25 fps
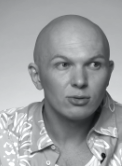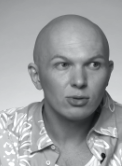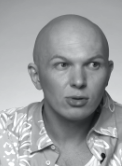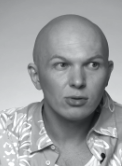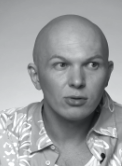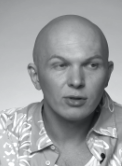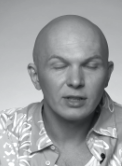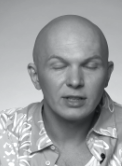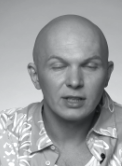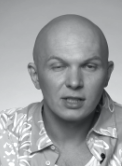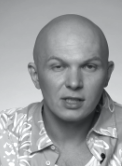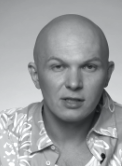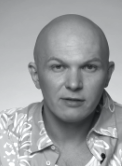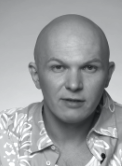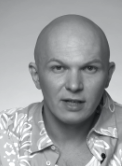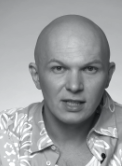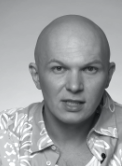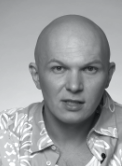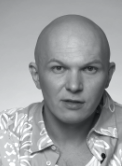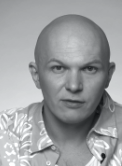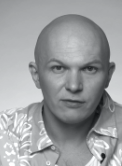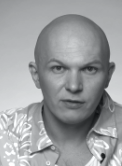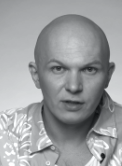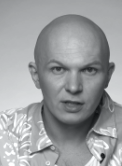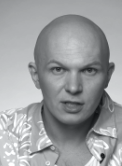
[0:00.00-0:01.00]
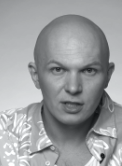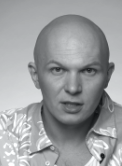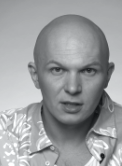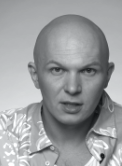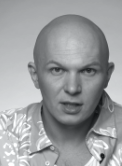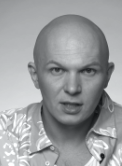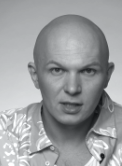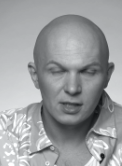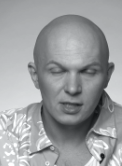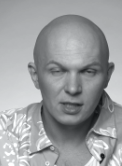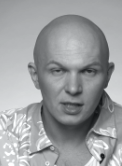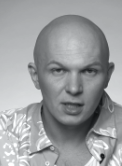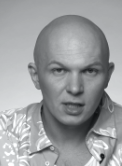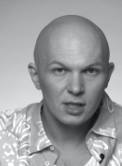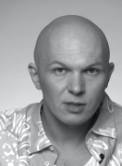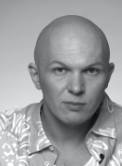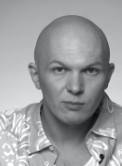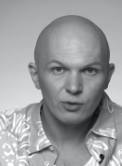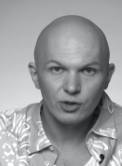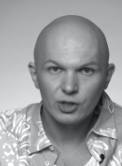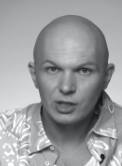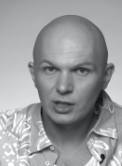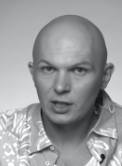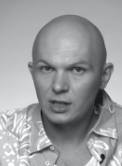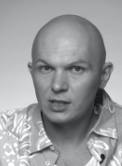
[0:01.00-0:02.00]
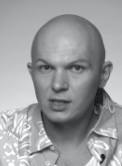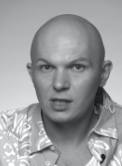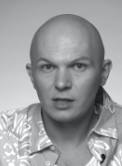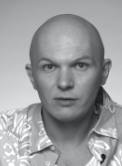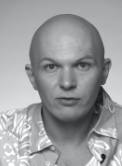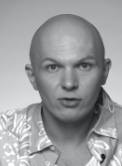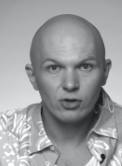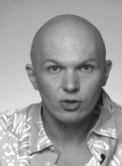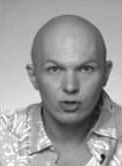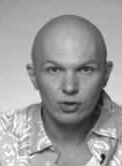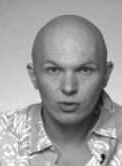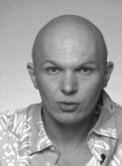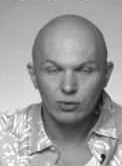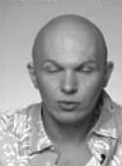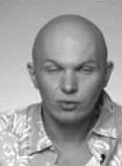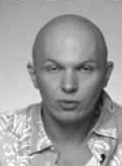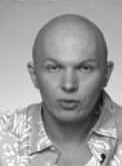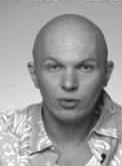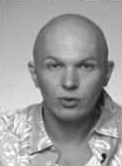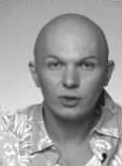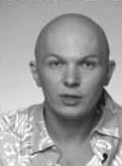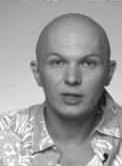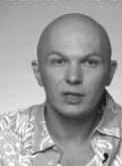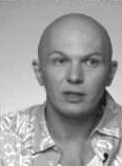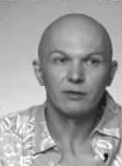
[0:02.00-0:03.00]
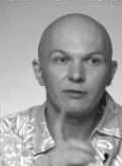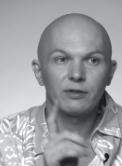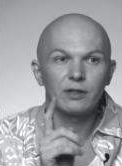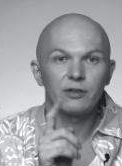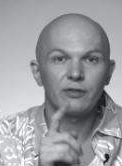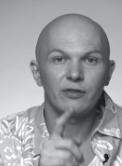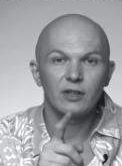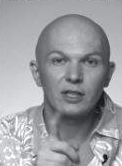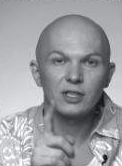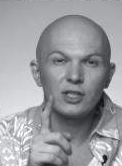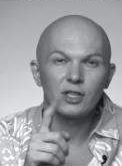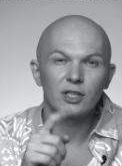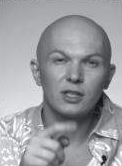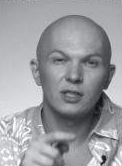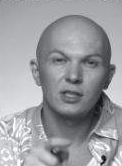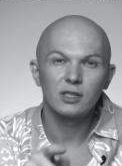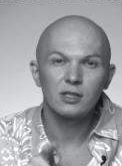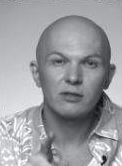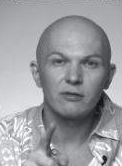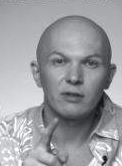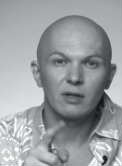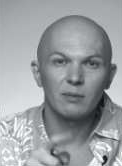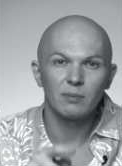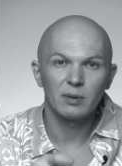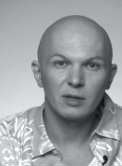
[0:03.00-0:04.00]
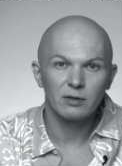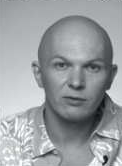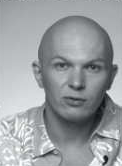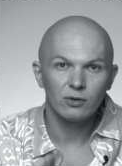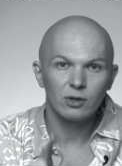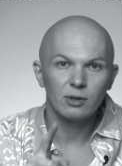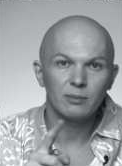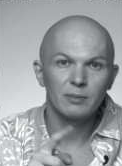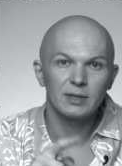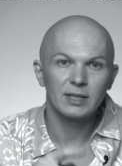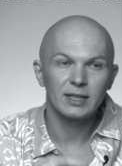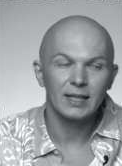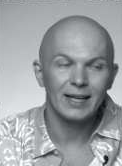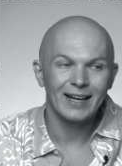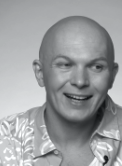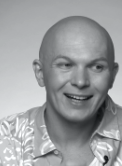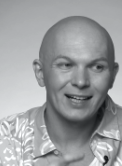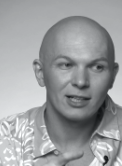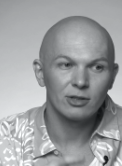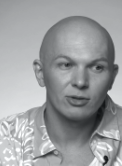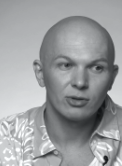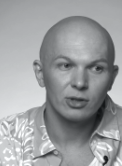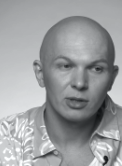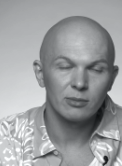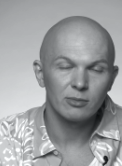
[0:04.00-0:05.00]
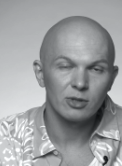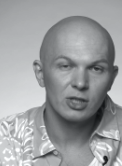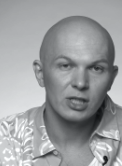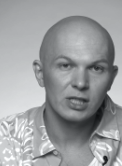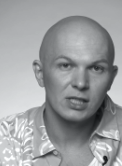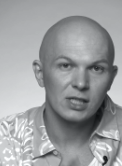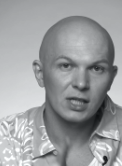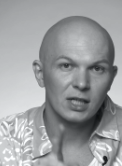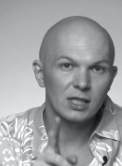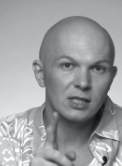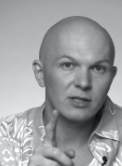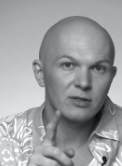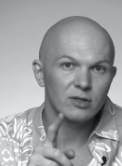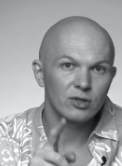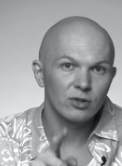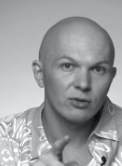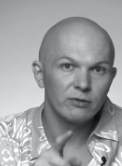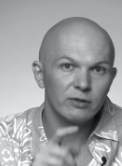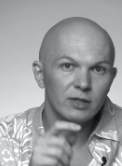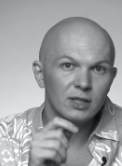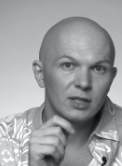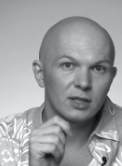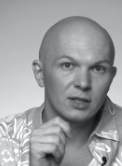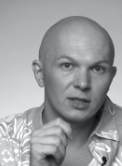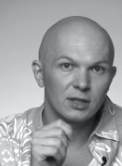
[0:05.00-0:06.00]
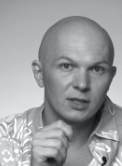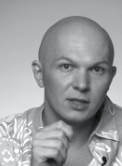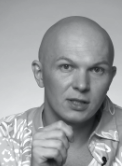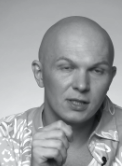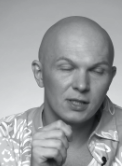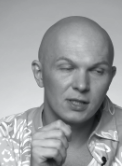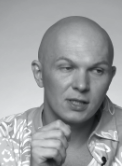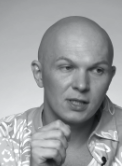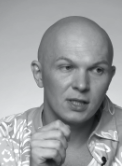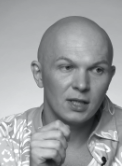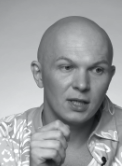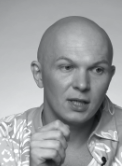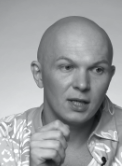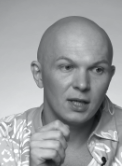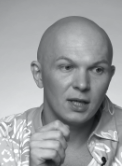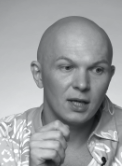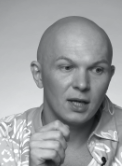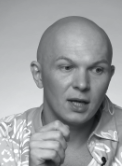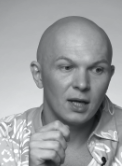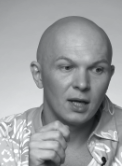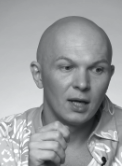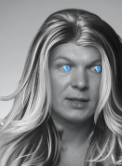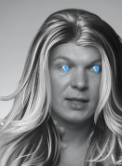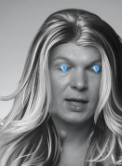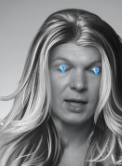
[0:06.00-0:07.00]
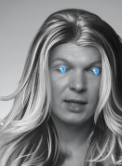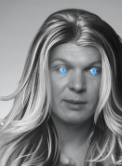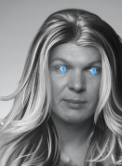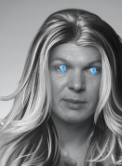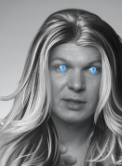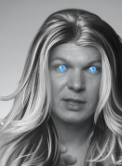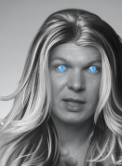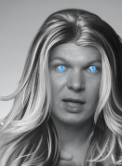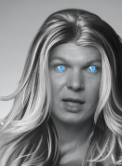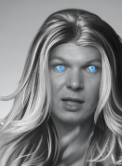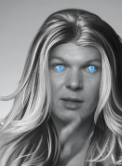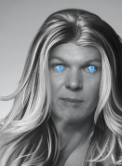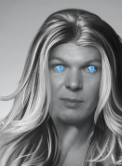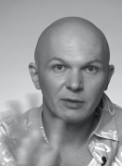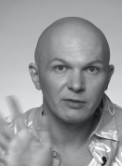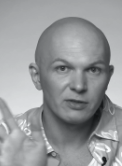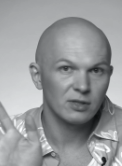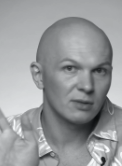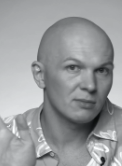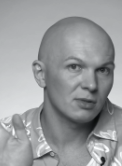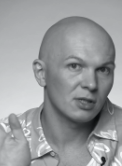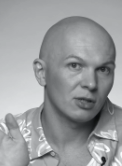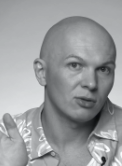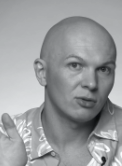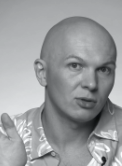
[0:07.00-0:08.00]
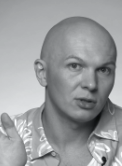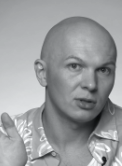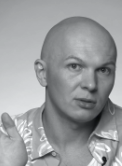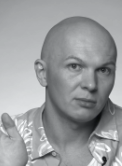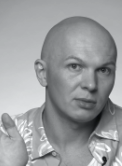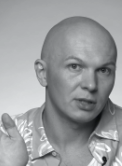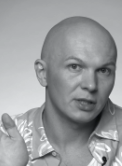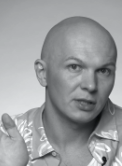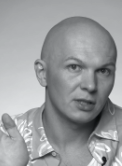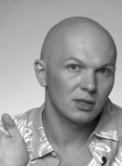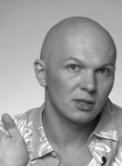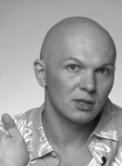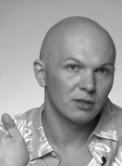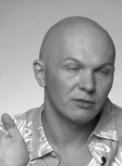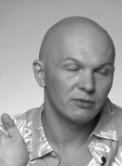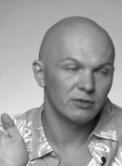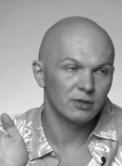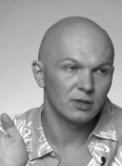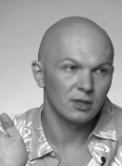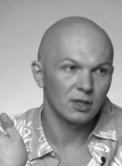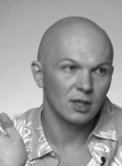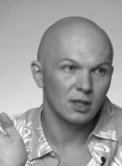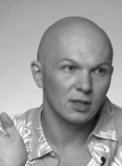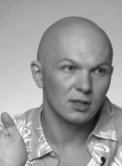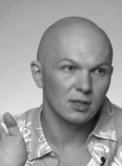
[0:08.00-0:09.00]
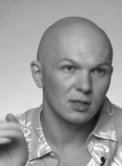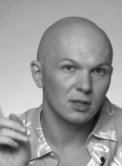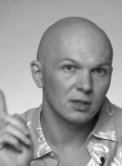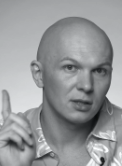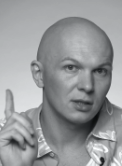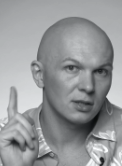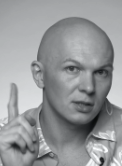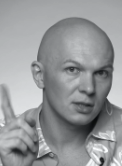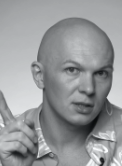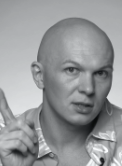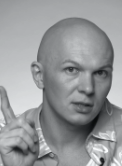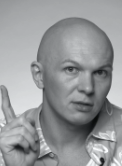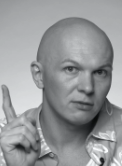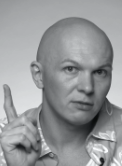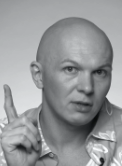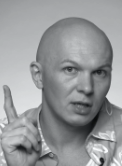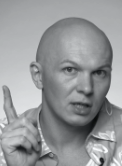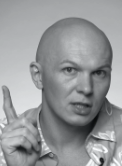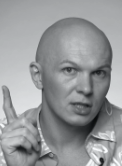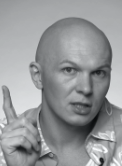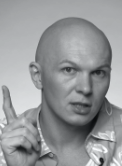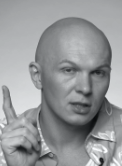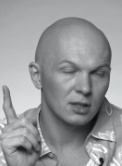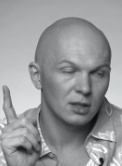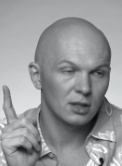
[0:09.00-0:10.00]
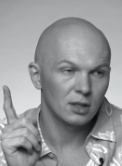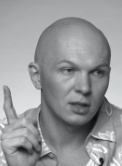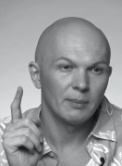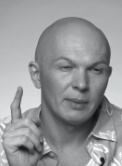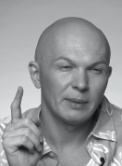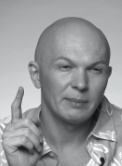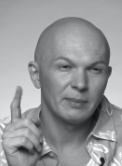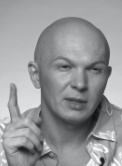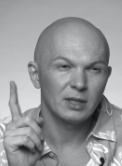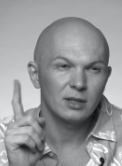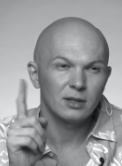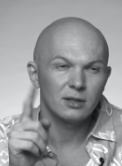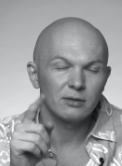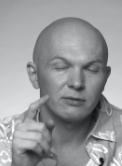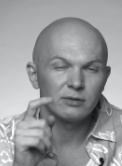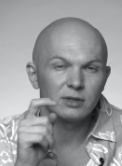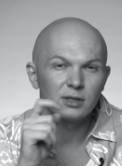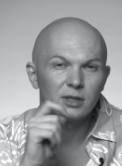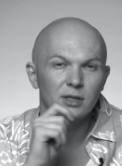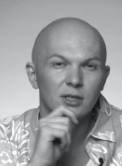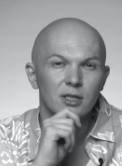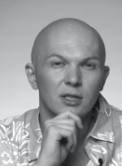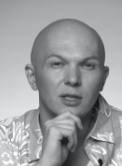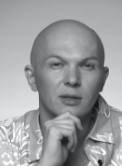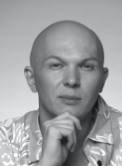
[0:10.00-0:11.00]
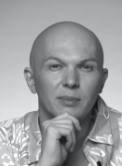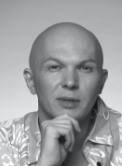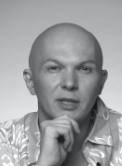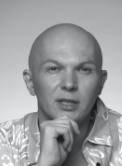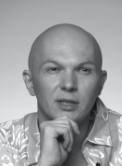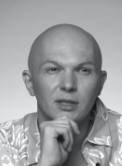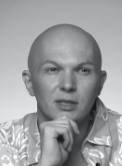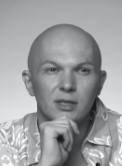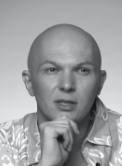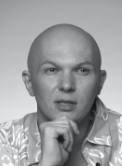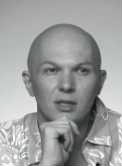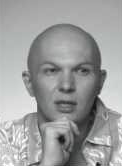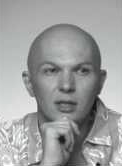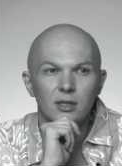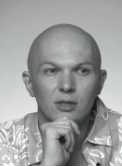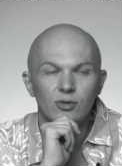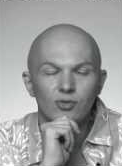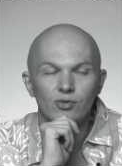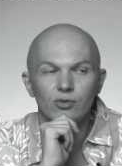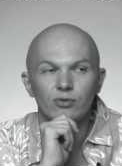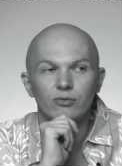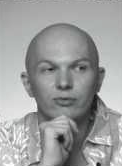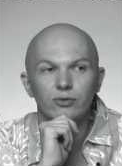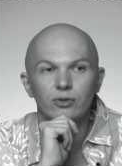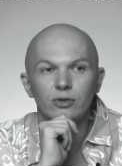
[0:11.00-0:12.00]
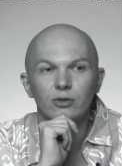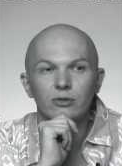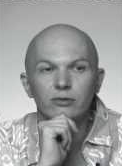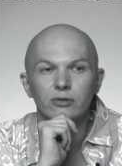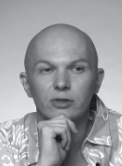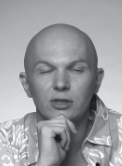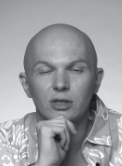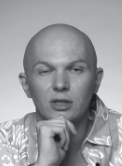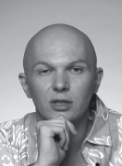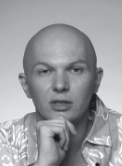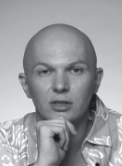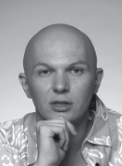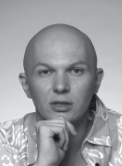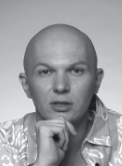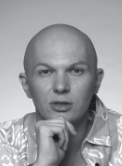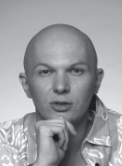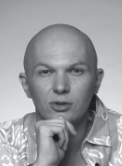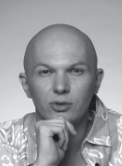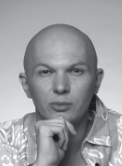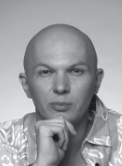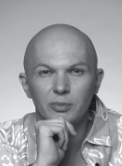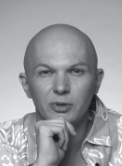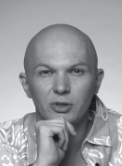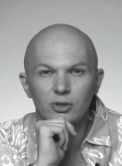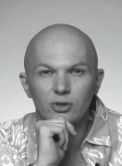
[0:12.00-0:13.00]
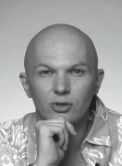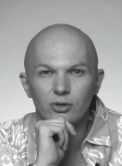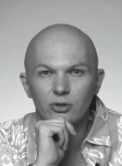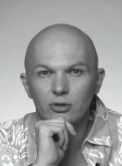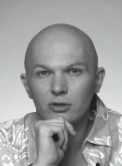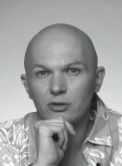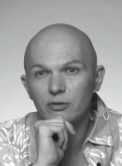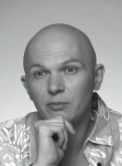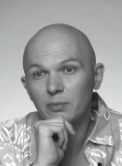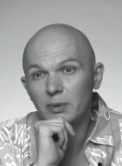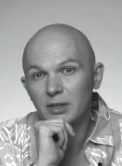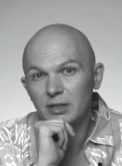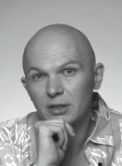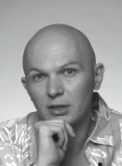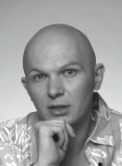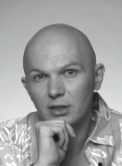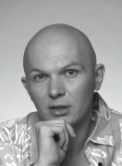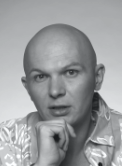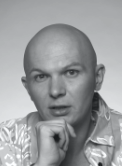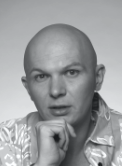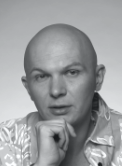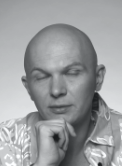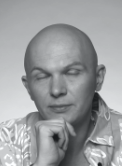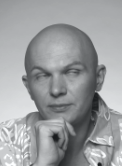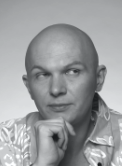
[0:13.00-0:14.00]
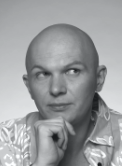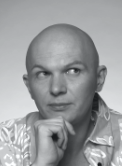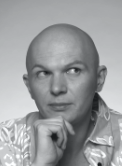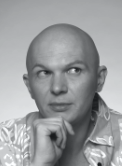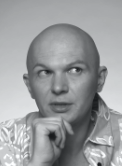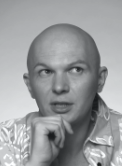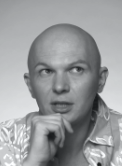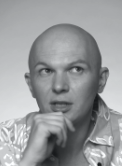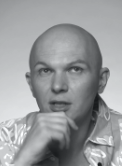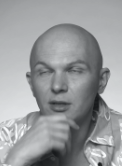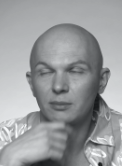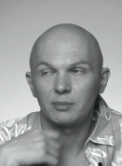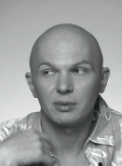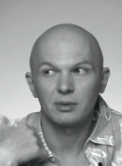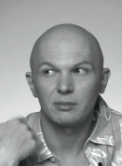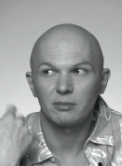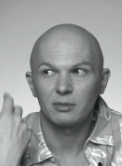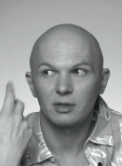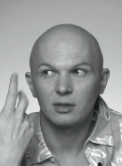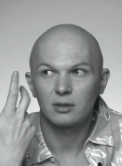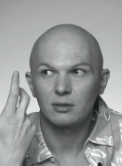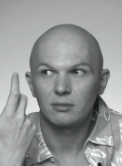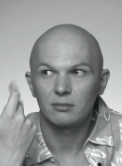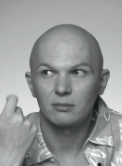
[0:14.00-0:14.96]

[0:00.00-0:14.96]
услуга называется Fashion Concierge, можно достать все, что угодно, и Farfetch единственная платформа, на которой можно заказать ювелирные изделия, драгметаллы по всем законам Российской Федерации. Это, кстати, важный момент, и вы должны про это знать, ну, вдруг вы захотите купить что-то в подарок. Мне мне, например.